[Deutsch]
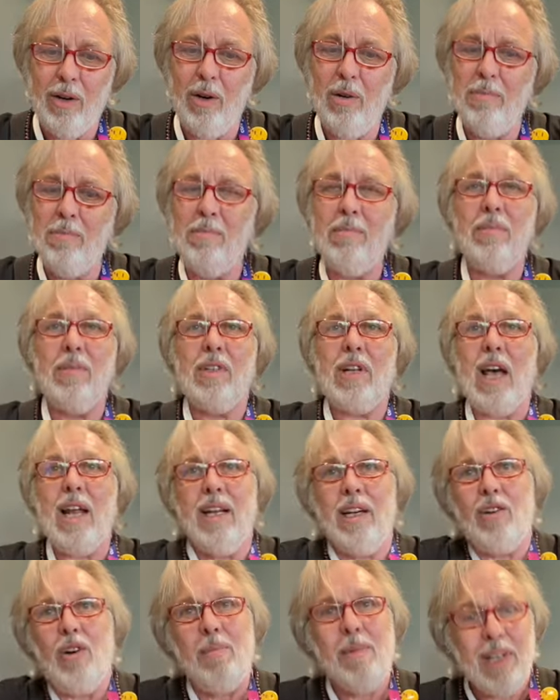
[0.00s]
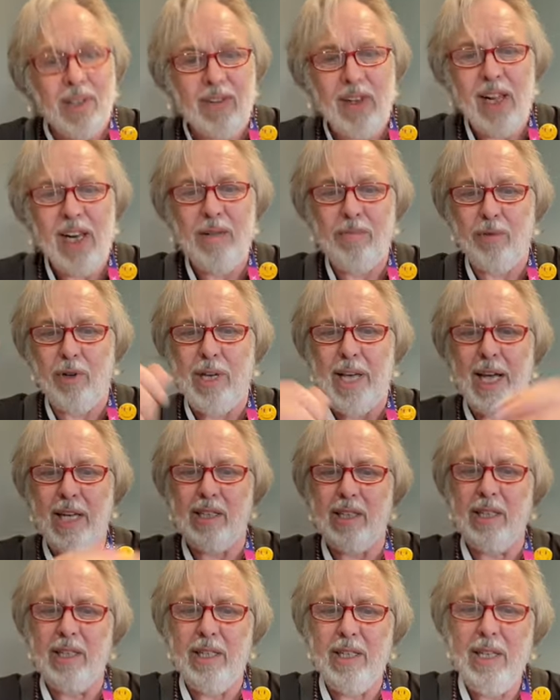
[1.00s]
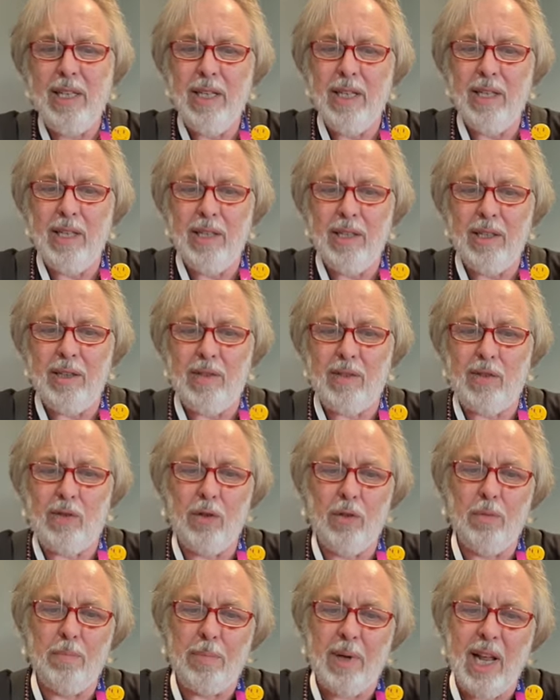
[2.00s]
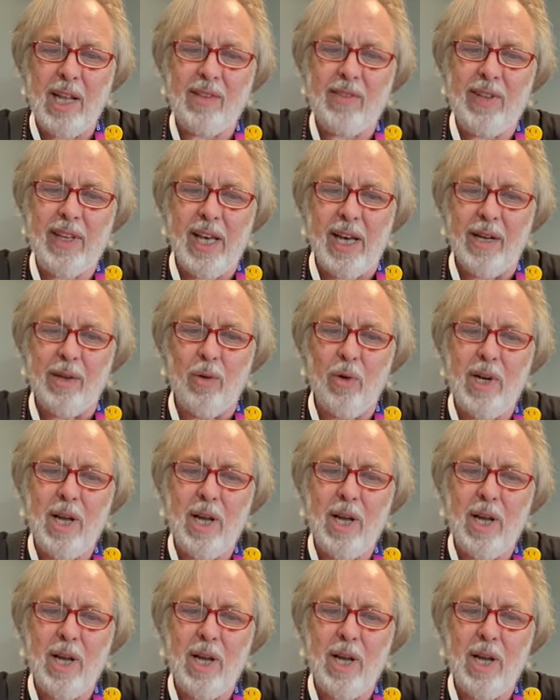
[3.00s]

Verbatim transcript: um deine kommerziellen Projekte zu zu platzieren?